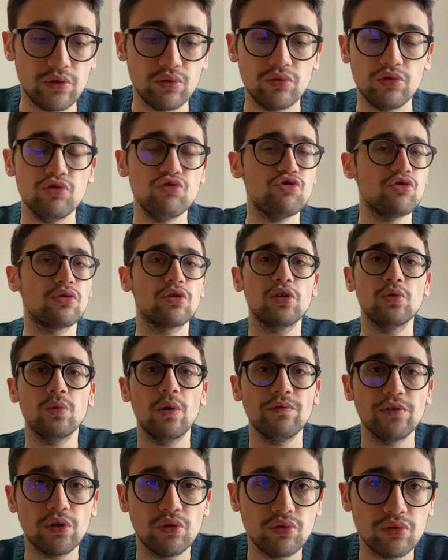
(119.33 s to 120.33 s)
tutti i giorni
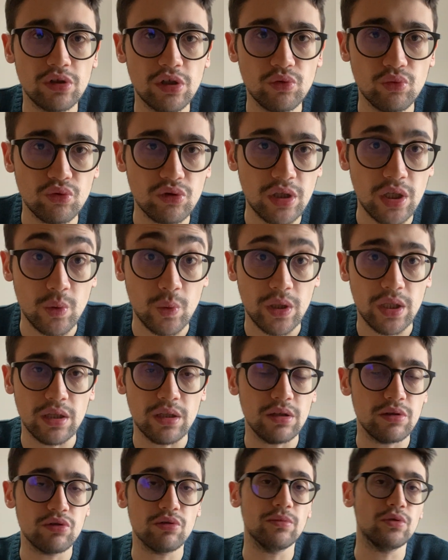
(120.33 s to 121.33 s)
nuovi contenuti,
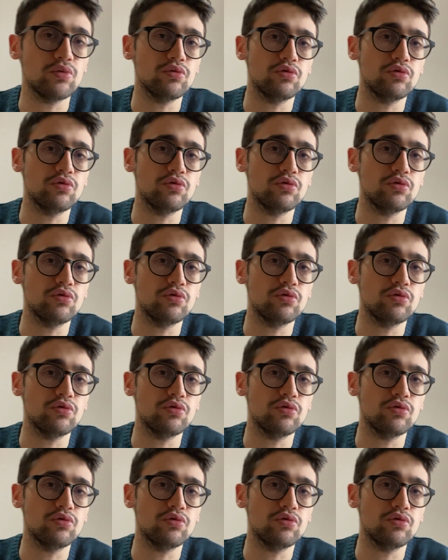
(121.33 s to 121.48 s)
quindi insomma